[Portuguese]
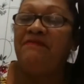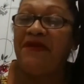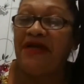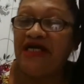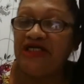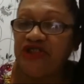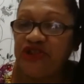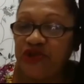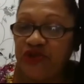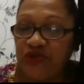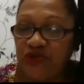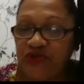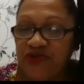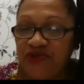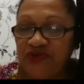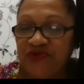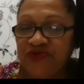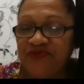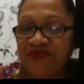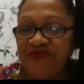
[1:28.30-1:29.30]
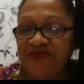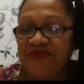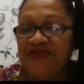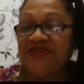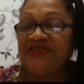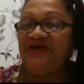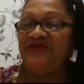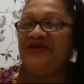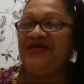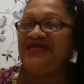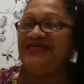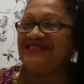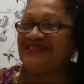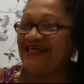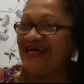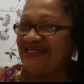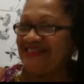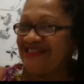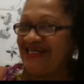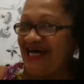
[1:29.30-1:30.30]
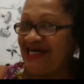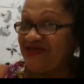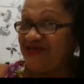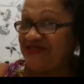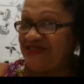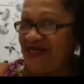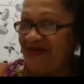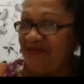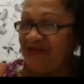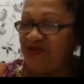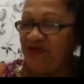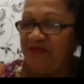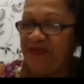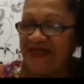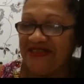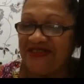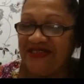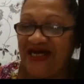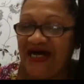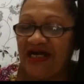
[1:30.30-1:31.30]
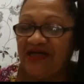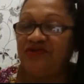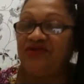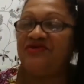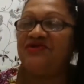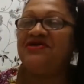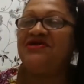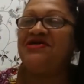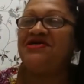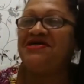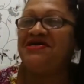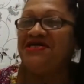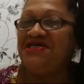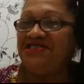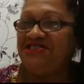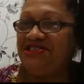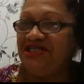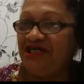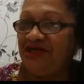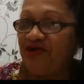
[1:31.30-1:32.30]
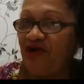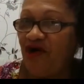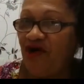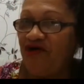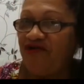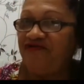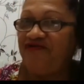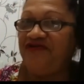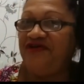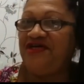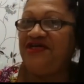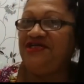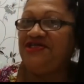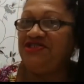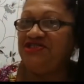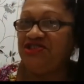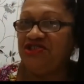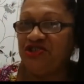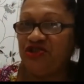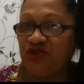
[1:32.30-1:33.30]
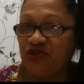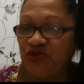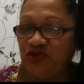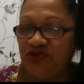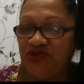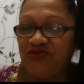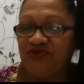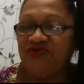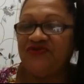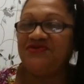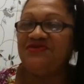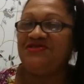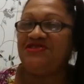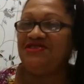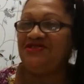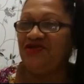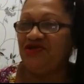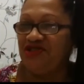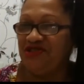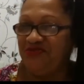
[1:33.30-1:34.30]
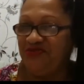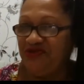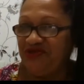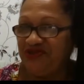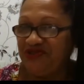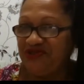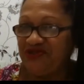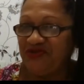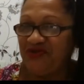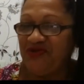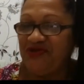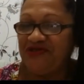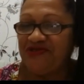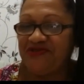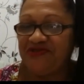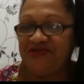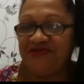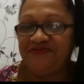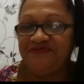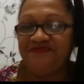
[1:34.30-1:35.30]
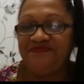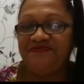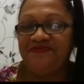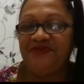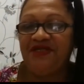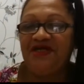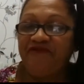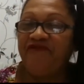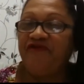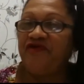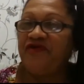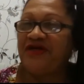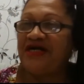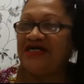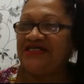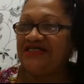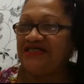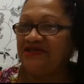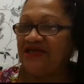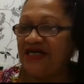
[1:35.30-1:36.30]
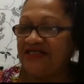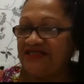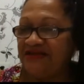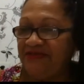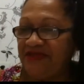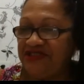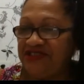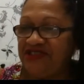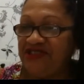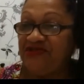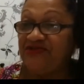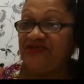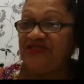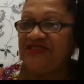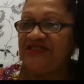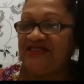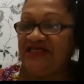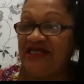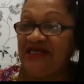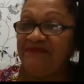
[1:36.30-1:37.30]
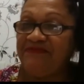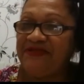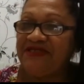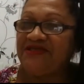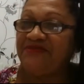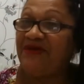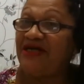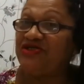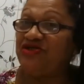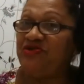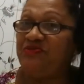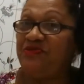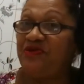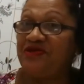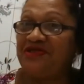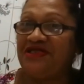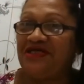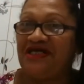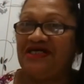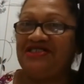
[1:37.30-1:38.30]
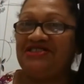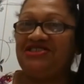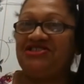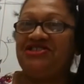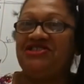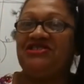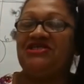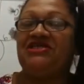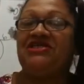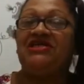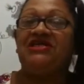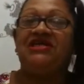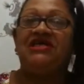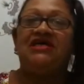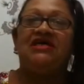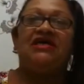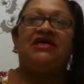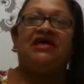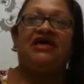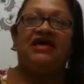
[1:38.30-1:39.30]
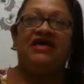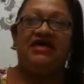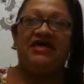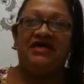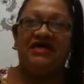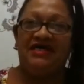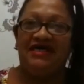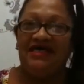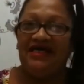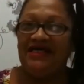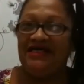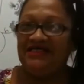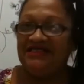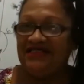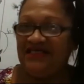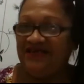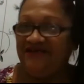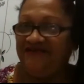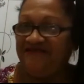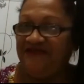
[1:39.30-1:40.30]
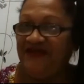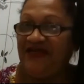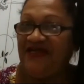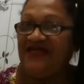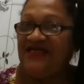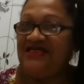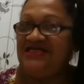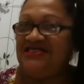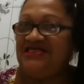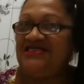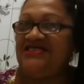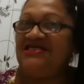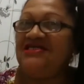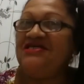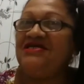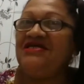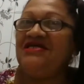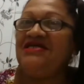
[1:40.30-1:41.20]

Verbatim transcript: para junho. Então, eles casaram sábado passado, dia 9 de junho de 2018. Foi um casamentinho simples, mas o importante é eles serem felizes